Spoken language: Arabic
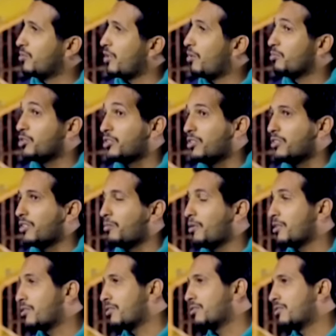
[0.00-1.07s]
يوم جيت عند
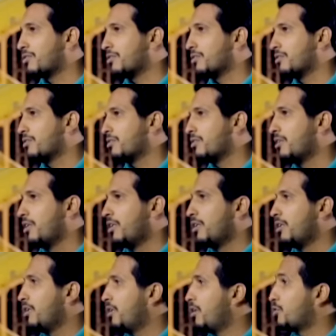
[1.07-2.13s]
البيت قلت
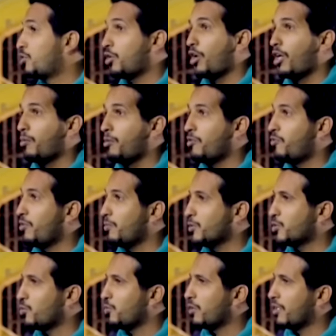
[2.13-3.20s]
السياره ما فيها
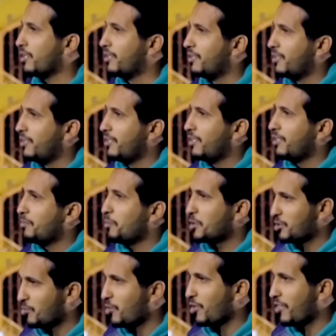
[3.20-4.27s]
مسروقه
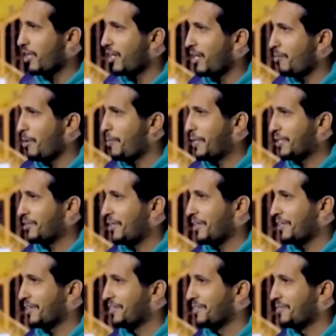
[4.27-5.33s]
بس ابوي الظاهر انها ما مرت
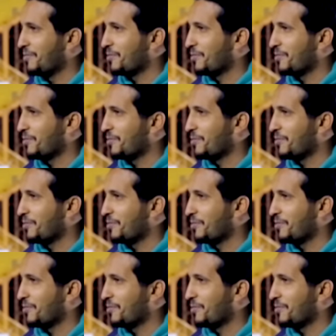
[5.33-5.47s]
علي